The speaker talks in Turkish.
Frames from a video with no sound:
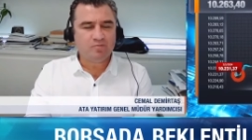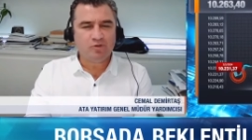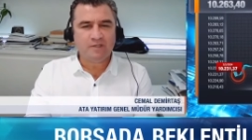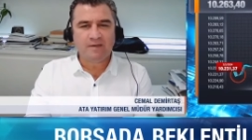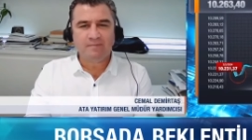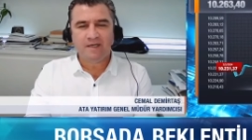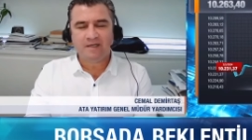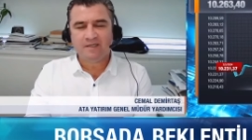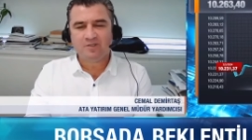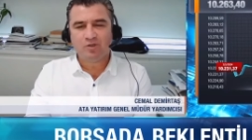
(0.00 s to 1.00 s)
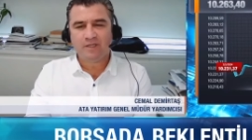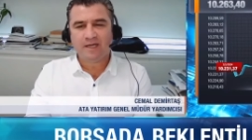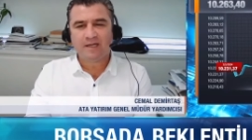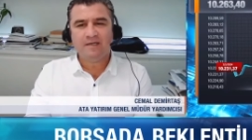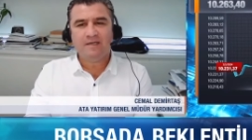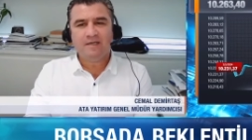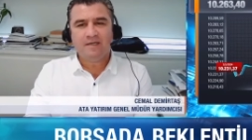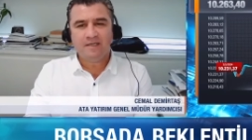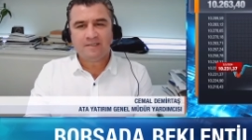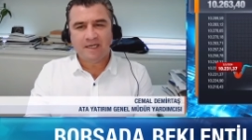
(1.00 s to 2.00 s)
bulunan bir analist olarak
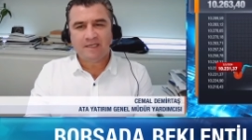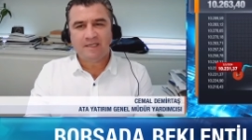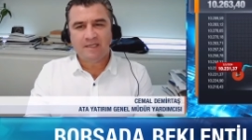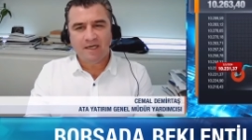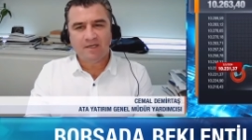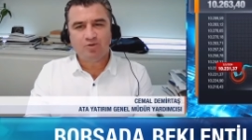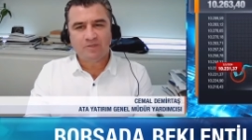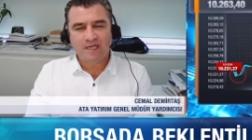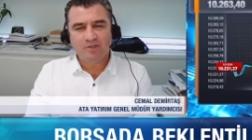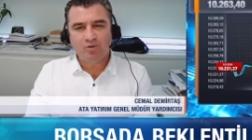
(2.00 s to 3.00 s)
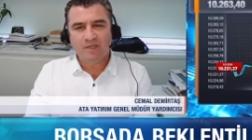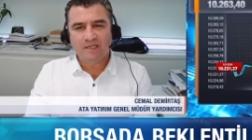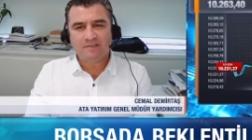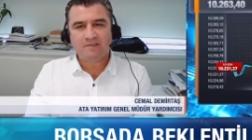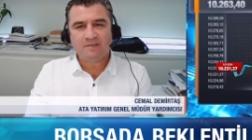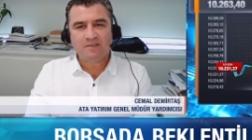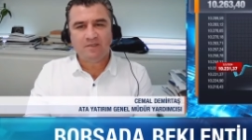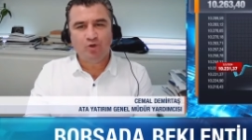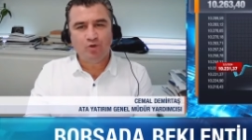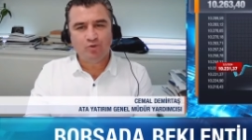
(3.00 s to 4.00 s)
e, sanki daha güzel günler e,
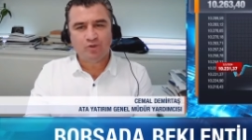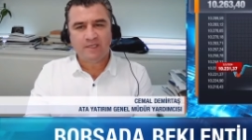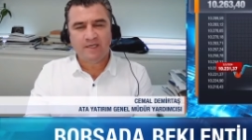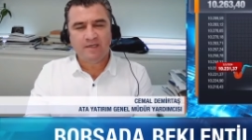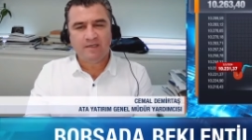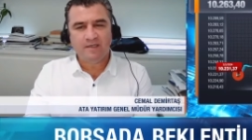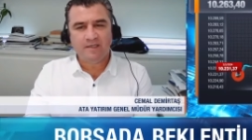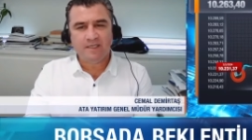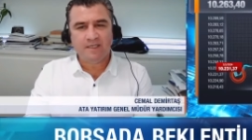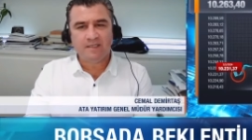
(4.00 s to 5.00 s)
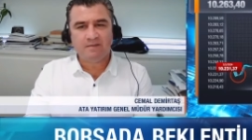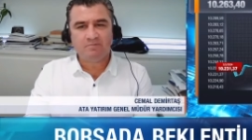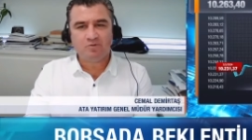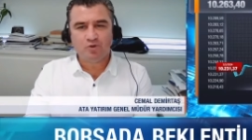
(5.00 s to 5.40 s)
önümüzde e,